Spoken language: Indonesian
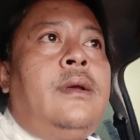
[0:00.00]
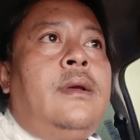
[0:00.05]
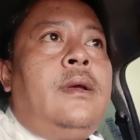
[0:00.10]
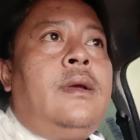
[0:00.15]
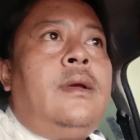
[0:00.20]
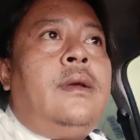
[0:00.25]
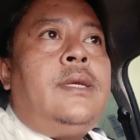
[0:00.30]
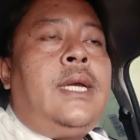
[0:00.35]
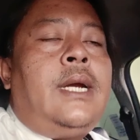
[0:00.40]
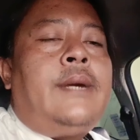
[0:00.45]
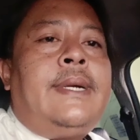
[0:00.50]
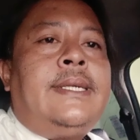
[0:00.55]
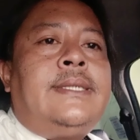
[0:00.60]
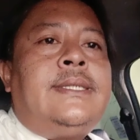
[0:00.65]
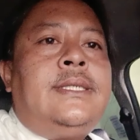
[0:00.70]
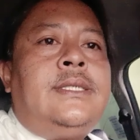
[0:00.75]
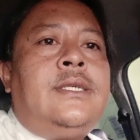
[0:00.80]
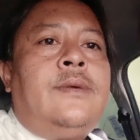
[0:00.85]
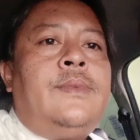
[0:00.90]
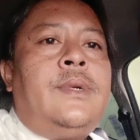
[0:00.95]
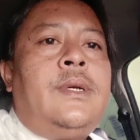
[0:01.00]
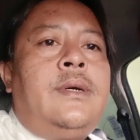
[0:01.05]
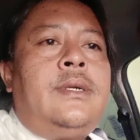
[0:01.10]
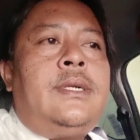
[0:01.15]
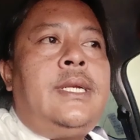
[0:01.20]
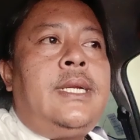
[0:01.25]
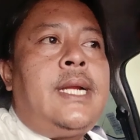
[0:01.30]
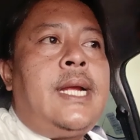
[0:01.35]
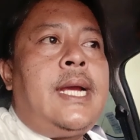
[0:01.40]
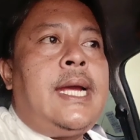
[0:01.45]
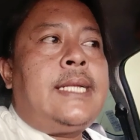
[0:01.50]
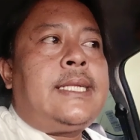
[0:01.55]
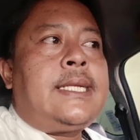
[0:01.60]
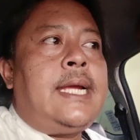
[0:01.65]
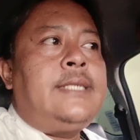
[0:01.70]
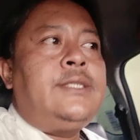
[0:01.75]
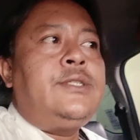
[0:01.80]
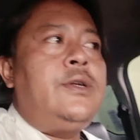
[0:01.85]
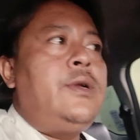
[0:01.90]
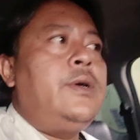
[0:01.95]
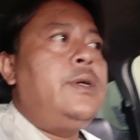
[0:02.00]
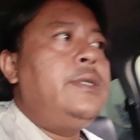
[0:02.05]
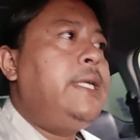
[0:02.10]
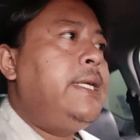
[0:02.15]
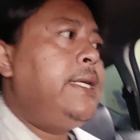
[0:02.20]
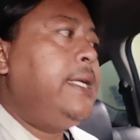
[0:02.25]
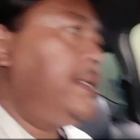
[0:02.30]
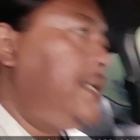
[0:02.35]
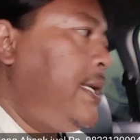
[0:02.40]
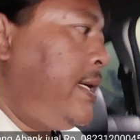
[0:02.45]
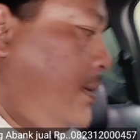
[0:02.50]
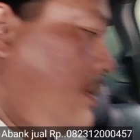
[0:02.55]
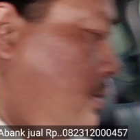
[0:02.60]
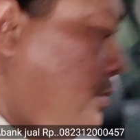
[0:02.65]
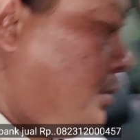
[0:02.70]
yang masih jomblo didekatkan jodohnya ya sayangku.